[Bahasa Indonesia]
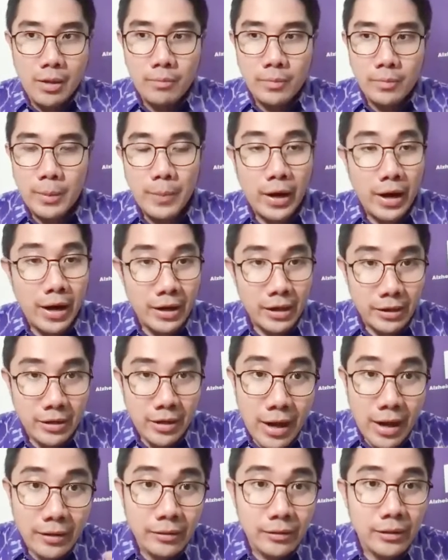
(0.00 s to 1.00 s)
berapa kali
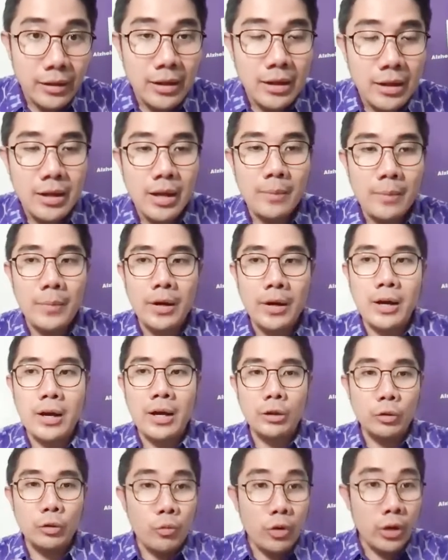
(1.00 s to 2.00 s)
ganti,
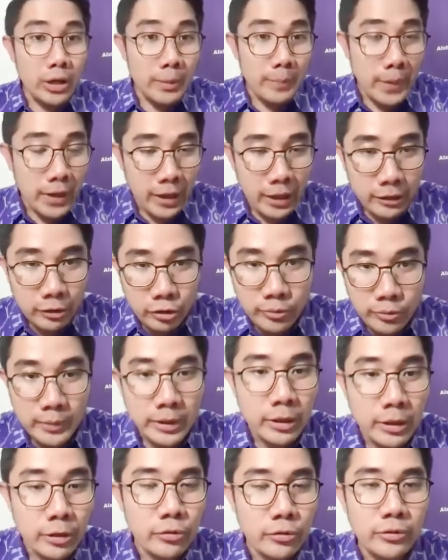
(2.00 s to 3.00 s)
apakah itu boleh dipakai
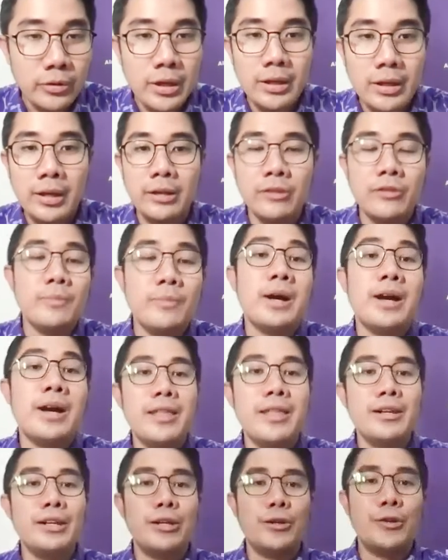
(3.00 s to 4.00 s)
terus-menerus, dan lain
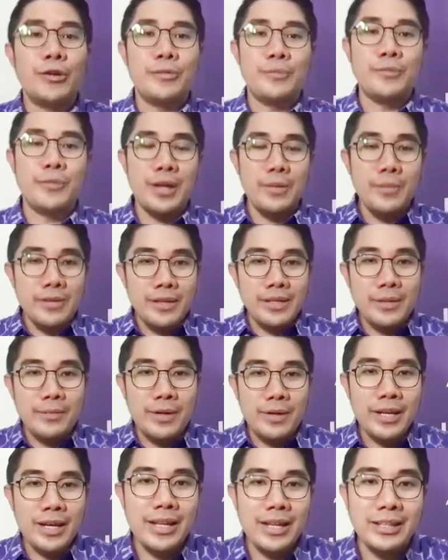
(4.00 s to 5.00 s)
sebagainya nih dok. Mungkin bisa
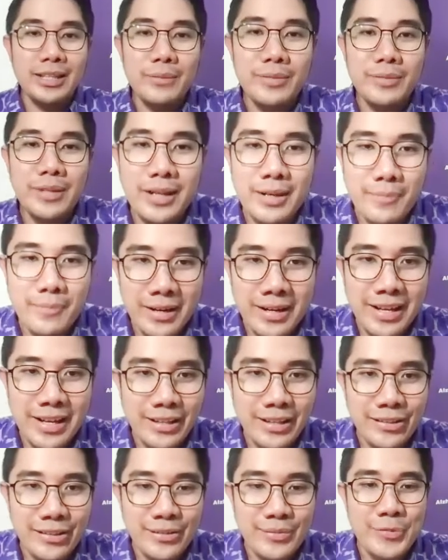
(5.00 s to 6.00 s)
dibagikan tipsnya kepada
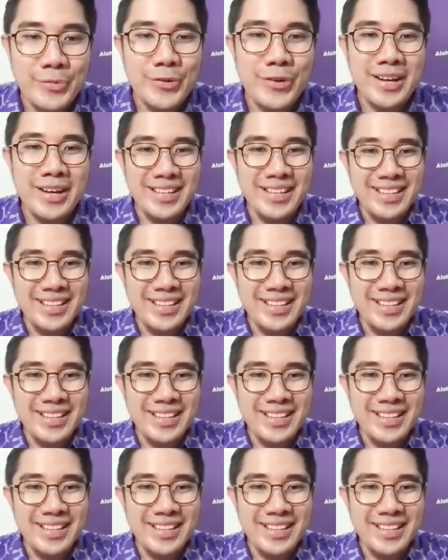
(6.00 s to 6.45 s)
kita semua.